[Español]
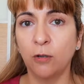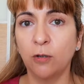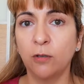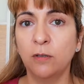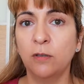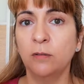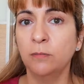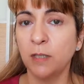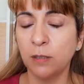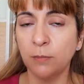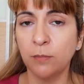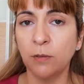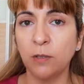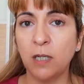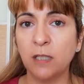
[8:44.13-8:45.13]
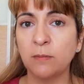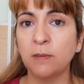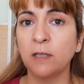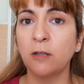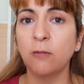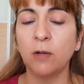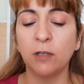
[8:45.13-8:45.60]
con lo mismo las
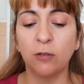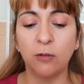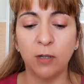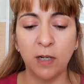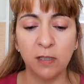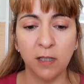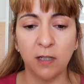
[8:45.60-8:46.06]
24 horas,